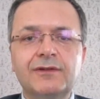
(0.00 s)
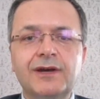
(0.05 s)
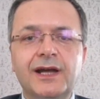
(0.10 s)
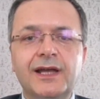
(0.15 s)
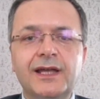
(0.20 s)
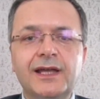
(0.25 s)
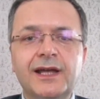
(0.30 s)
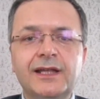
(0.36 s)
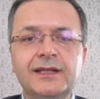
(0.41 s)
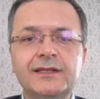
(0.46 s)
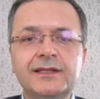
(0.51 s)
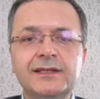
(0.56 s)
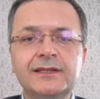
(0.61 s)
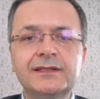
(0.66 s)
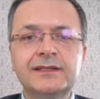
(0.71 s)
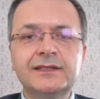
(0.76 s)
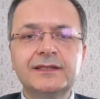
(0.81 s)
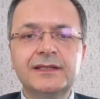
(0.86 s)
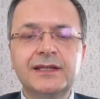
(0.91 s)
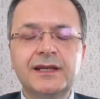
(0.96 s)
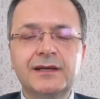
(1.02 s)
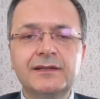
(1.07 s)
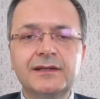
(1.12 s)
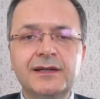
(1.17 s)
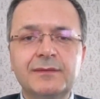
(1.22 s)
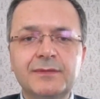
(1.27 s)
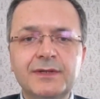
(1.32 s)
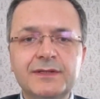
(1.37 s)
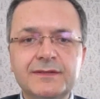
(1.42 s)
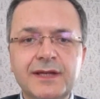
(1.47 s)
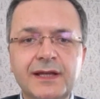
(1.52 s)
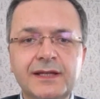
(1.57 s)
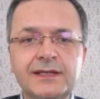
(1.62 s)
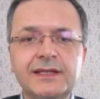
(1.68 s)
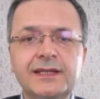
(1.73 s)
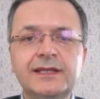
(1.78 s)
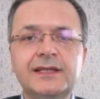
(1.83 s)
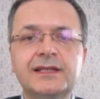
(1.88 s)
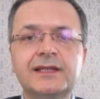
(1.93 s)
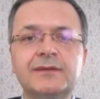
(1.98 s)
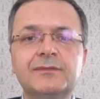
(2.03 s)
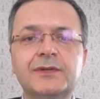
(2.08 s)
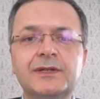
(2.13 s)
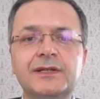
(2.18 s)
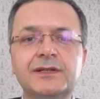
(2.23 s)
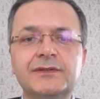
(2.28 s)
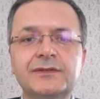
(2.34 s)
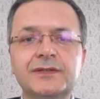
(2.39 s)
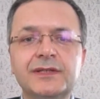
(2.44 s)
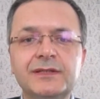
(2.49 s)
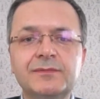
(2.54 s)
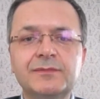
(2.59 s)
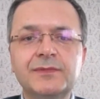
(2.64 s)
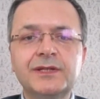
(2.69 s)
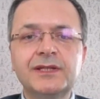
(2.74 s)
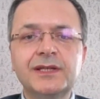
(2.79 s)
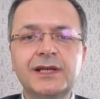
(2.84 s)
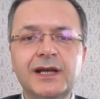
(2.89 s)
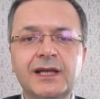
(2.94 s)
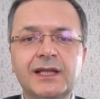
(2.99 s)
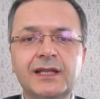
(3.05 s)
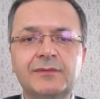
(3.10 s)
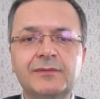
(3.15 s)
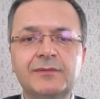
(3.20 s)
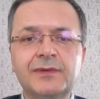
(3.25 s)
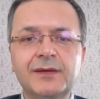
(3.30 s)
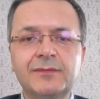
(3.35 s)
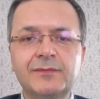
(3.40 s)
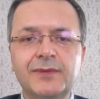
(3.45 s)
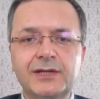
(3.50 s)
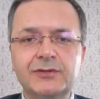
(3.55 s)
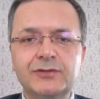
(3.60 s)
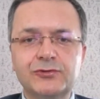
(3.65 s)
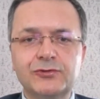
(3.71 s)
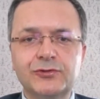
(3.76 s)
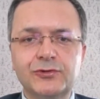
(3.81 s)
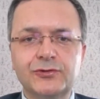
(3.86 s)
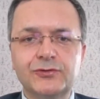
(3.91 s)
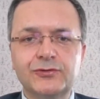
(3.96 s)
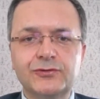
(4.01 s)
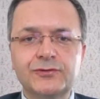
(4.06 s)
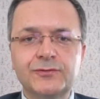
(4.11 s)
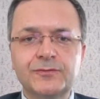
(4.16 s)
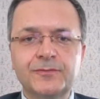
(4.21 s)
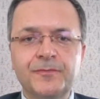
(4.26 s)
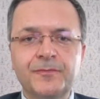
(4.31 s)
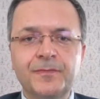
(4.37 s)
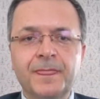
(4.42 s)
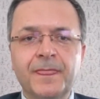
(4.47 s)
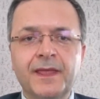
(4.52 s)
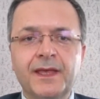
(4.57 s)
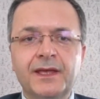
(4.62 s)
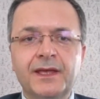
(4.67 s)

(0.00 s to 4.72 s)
ve hayatın Ramazan ikliminin ritmini yakalamaya başlıyoruz.